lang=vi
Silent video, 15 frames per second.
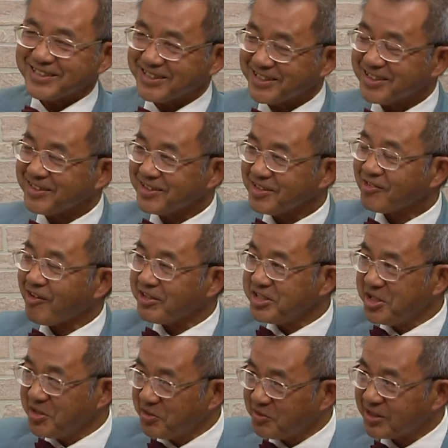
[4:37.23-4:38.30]
thì nó có
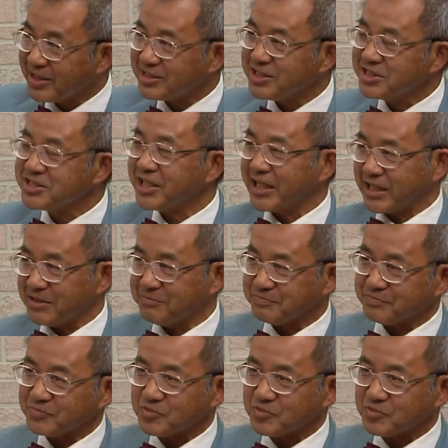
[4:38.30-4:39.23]
nhiều cái chương trình lắm